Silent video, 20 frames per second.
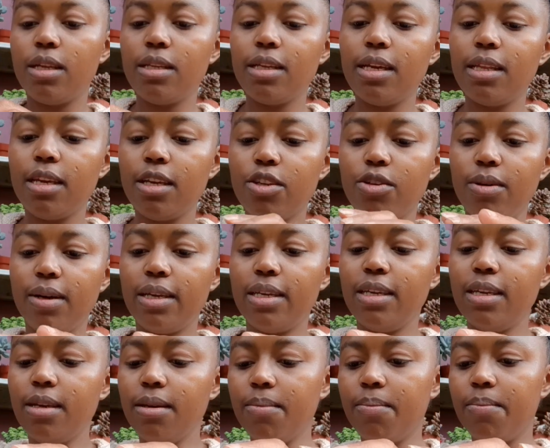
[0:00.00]
tenía de hecho
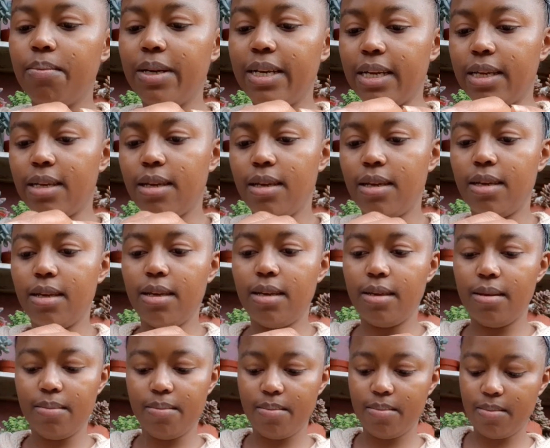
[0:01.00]
allí para
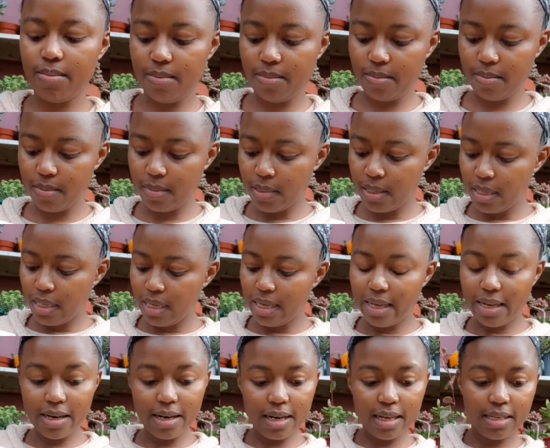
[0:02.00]
que
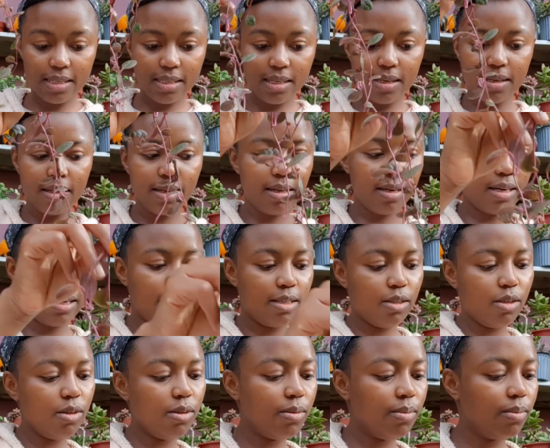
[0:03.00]
enraice,
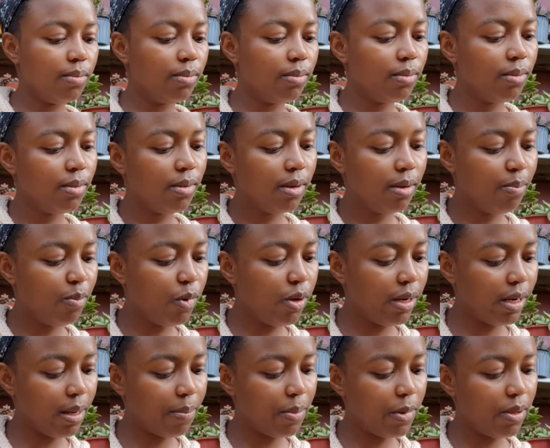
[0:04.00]
enraizó muy
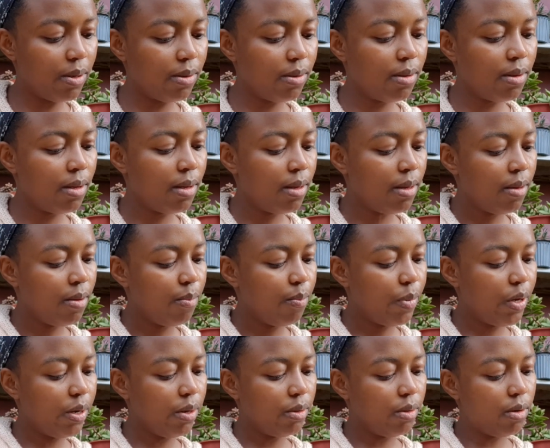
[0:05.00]
rápido,
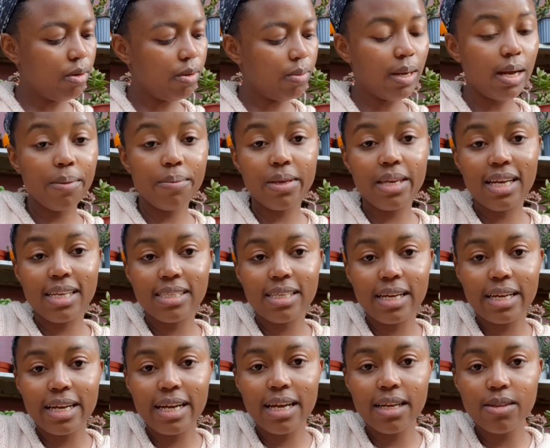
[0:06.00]
pero no lo había
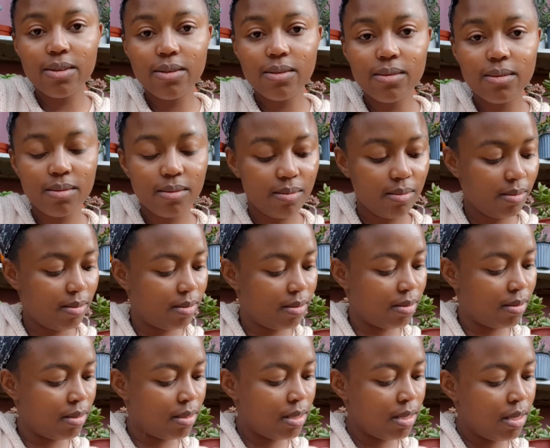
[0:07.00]
sacado.
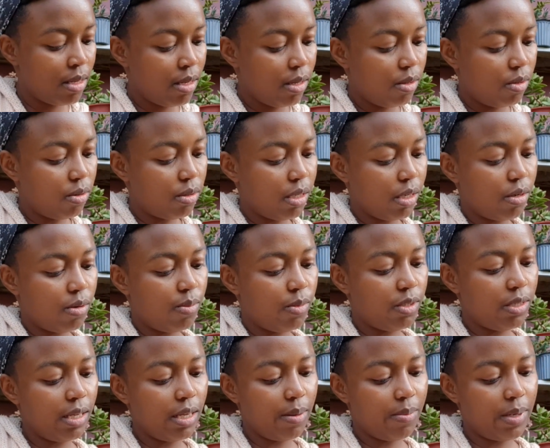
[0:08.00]
No sé
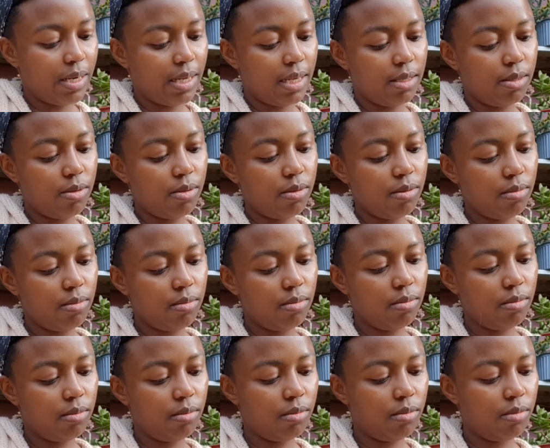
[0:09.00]
cómo se llamará esto,
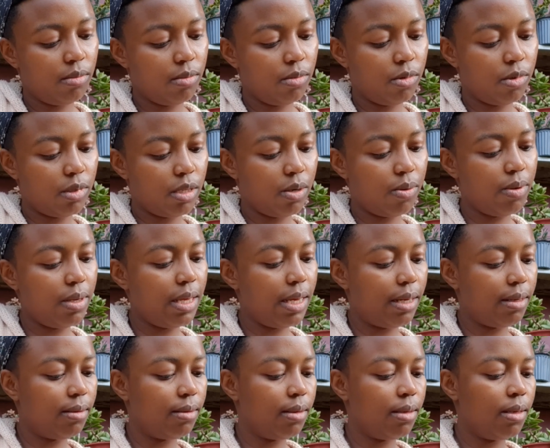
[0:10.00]
no tengo
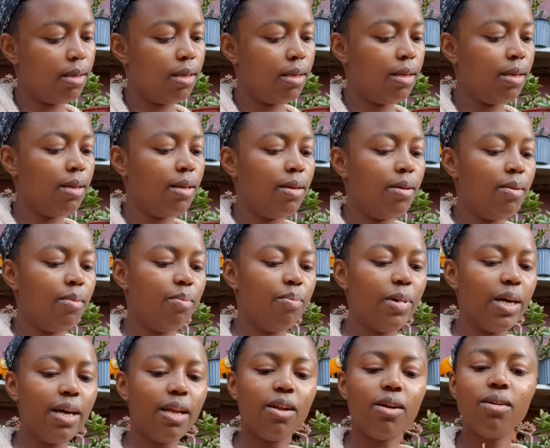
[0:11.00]
idea.
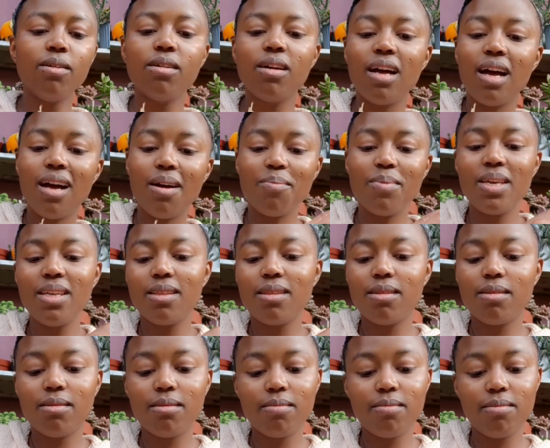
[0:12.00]
Pero a mí
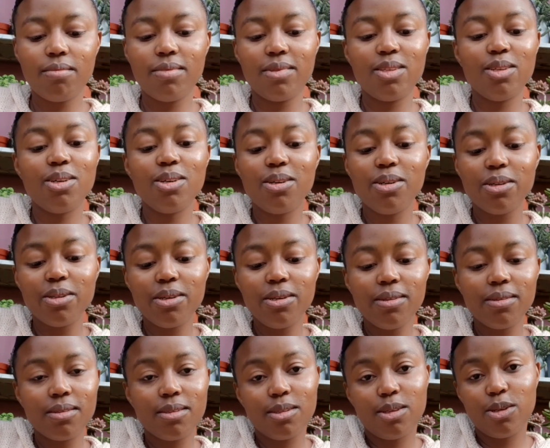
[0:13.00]

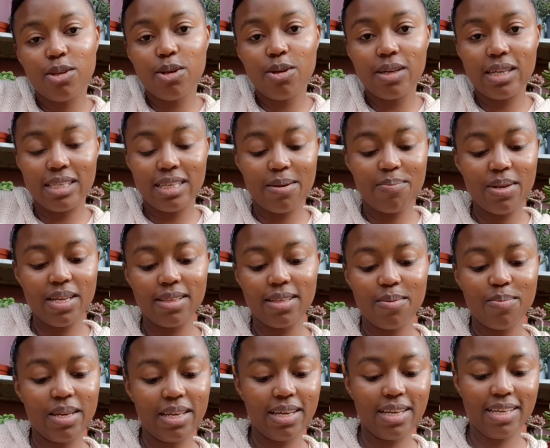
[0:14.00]
todo, todo lo que sea
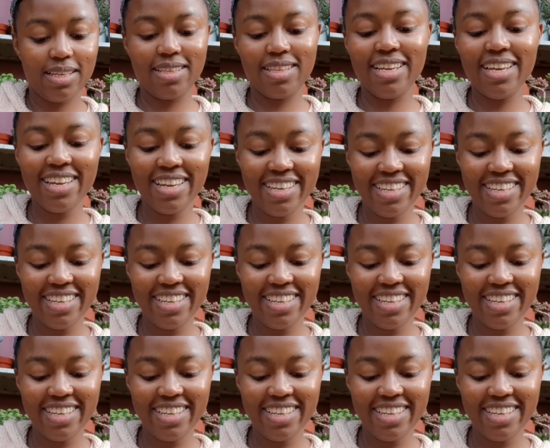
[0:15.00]
planta me encanta